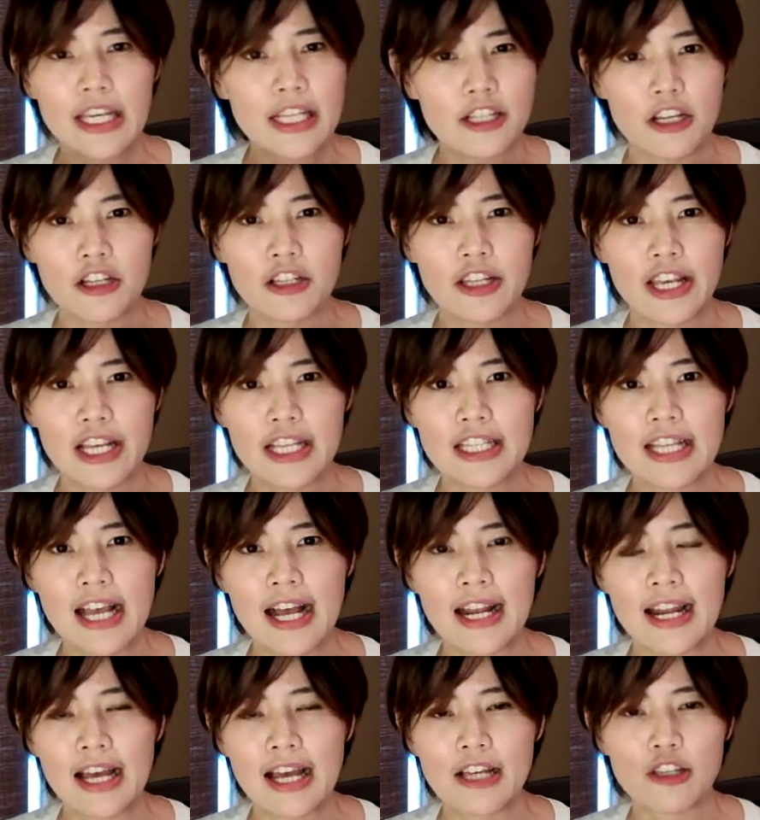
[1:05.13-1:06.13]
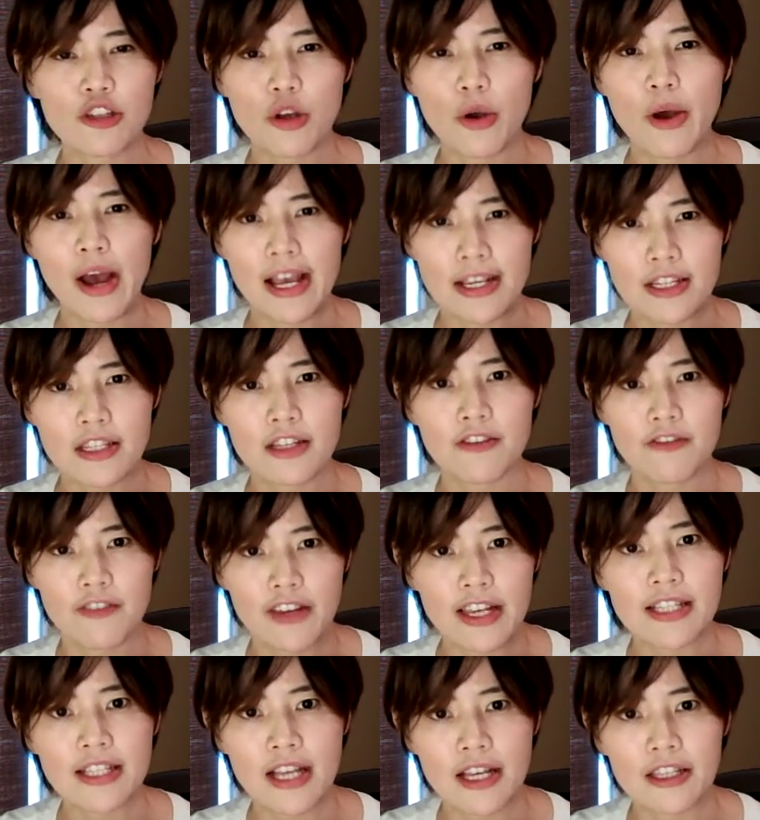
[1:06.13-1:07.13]
整天下来，手还是
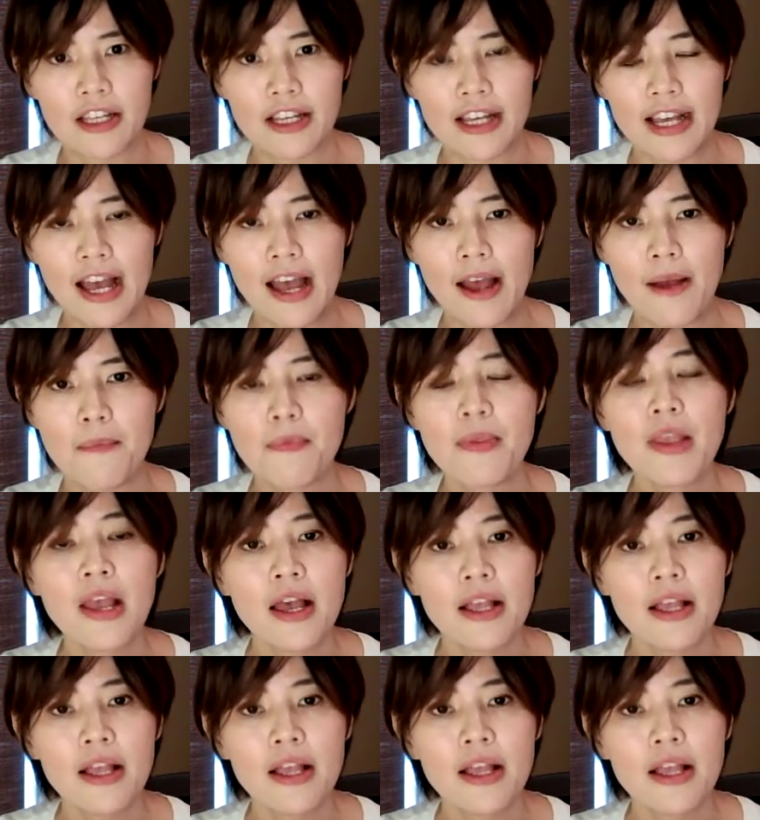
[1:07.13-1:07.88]
非常的干。